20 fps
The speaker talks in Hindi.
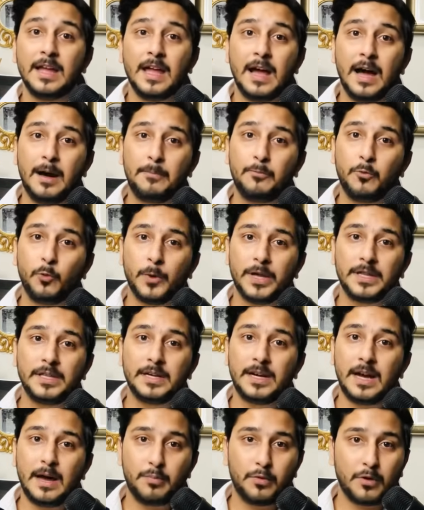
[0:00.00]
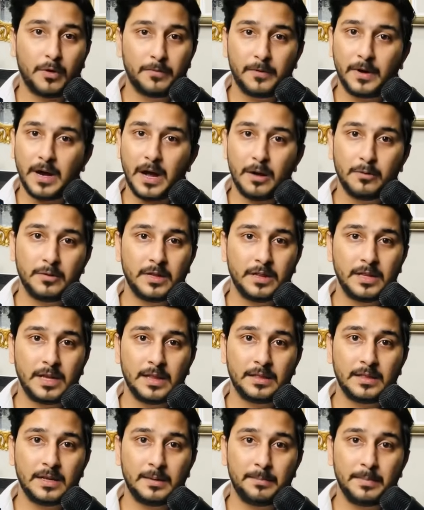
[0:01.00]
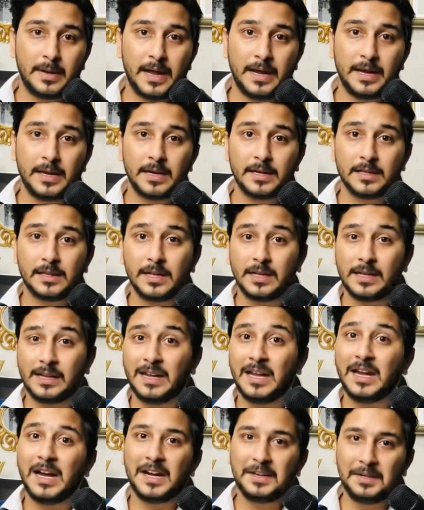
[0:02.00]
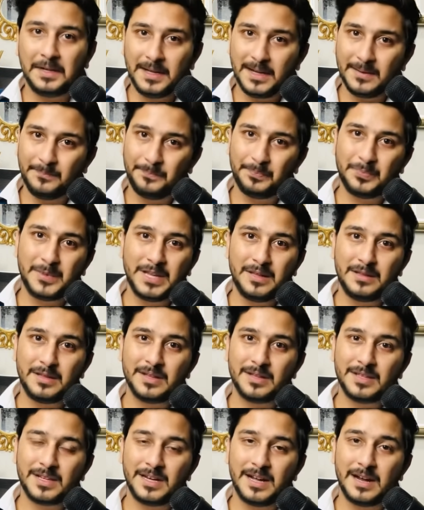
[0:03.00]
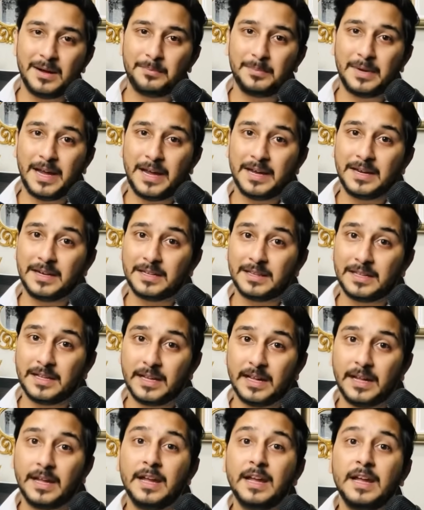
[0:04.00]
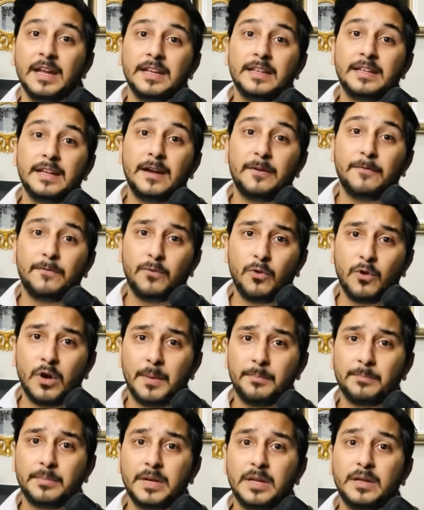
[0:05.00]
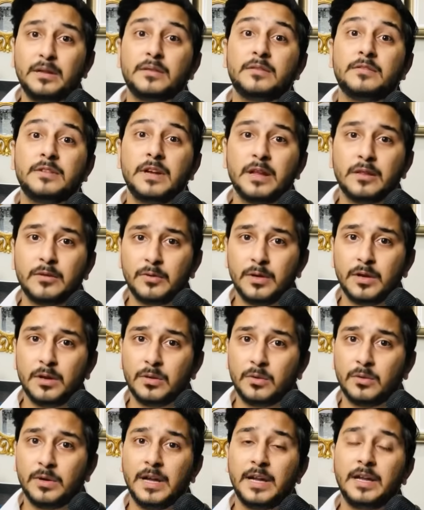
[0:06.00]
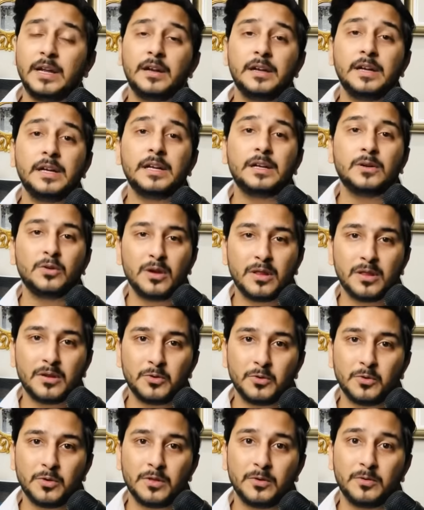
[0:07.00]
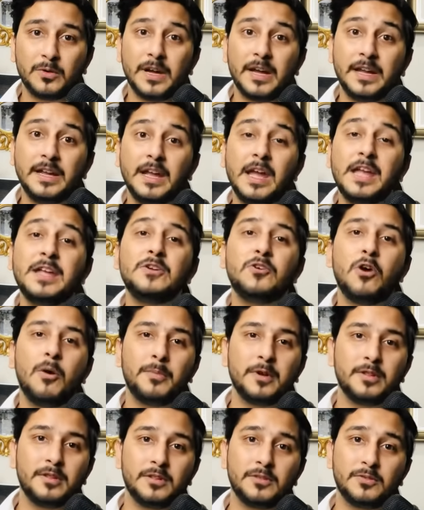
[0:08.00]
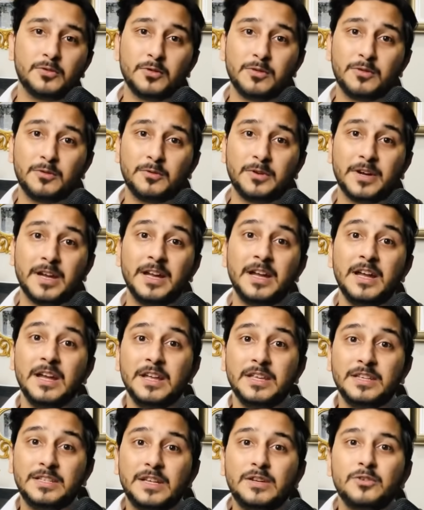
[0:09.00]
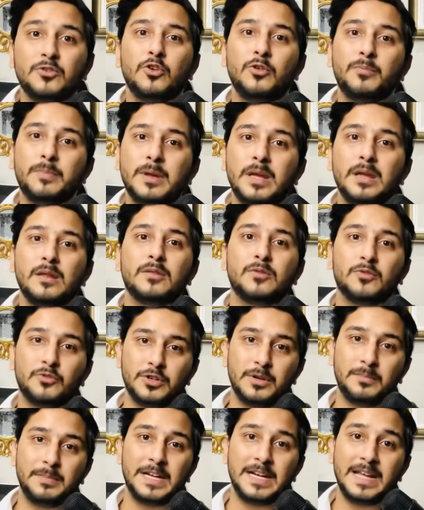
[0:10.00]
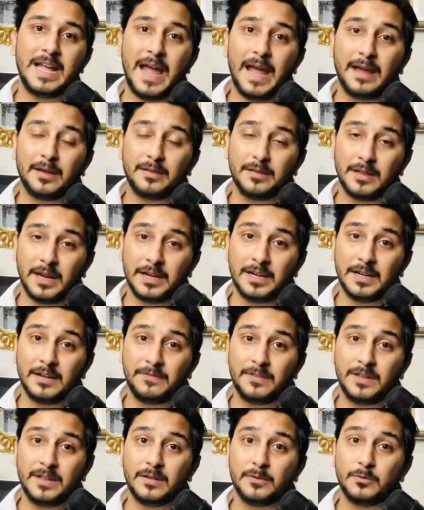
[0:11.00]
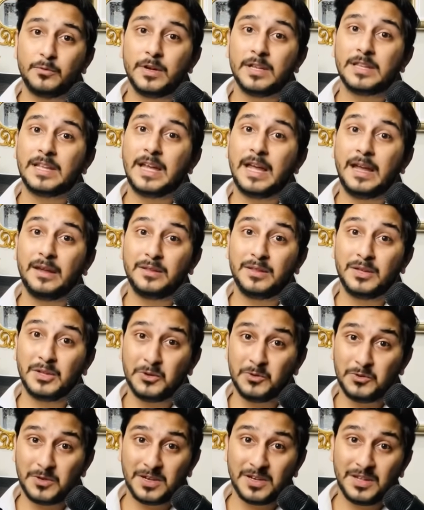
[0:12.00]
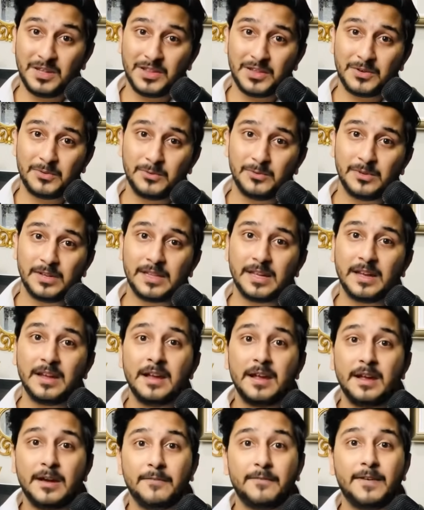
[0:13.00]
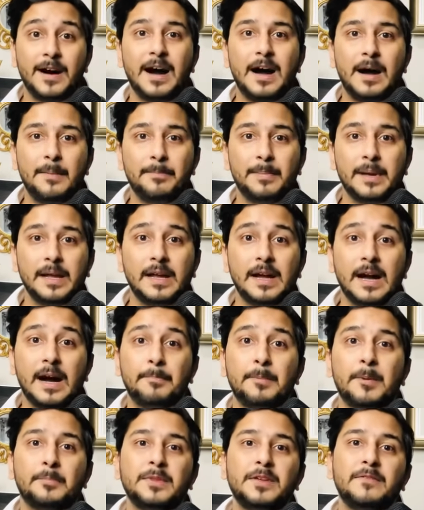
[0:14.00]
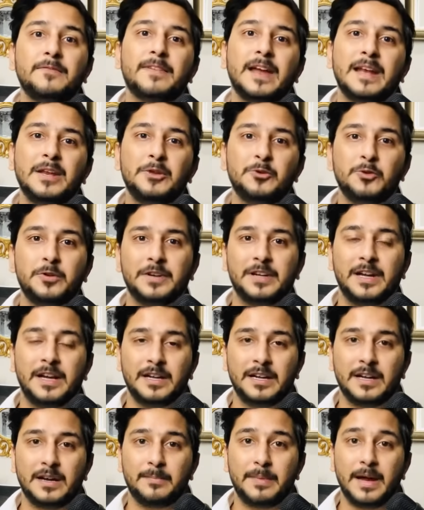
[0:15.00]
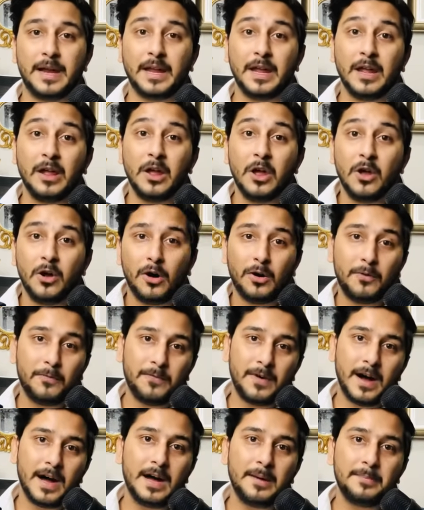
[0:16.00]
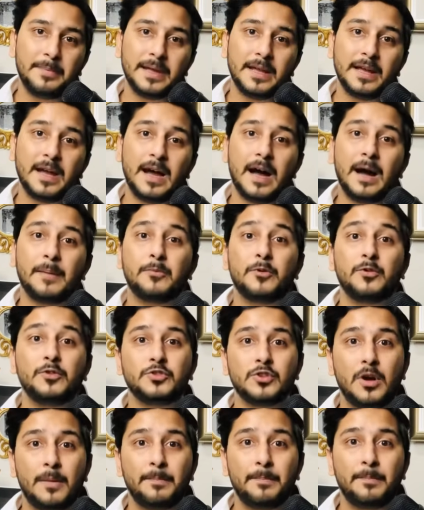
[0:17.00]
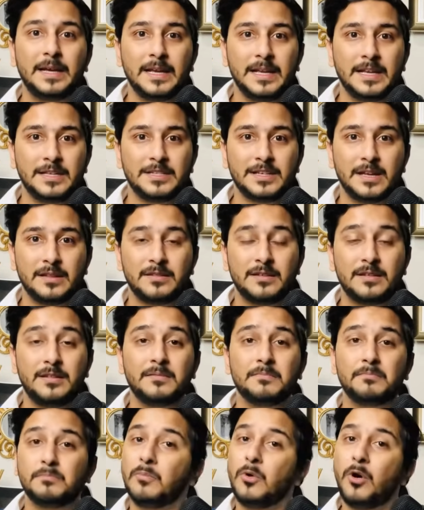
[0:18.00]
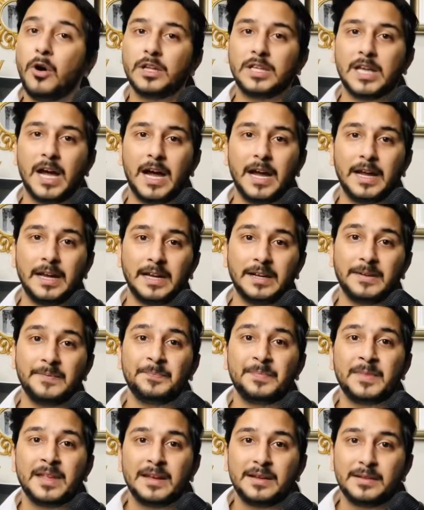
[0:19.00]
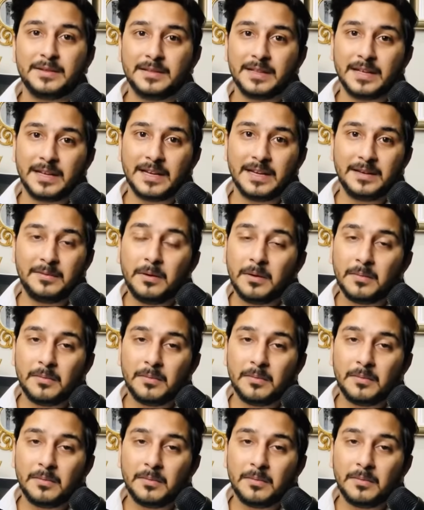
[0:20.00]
अब वेदर आप सॉफ्टवेयर हाउसेस के अंदर अप्लाई करते हैं आईटी कंपनीज के अंदर अप्लाई करते हैं या वो कंपनीज रेस्टोरेंट्स हो गए या रिटेल स्टोर्स हो गए या ई कॉमर्स स्टोर्स हो गए जिनको भी सोशल मीडिया एग्जीक्यूटिव की ज़रूरत है एग्जीक्यूशन की ज़रूरत है वहाँ पर आप अपनी वैल्यू क्रिएट कर पाएंगे और वहाँ पर आपको जॉब मिलने के चांसेस बहुत हाई हैं सेकेंड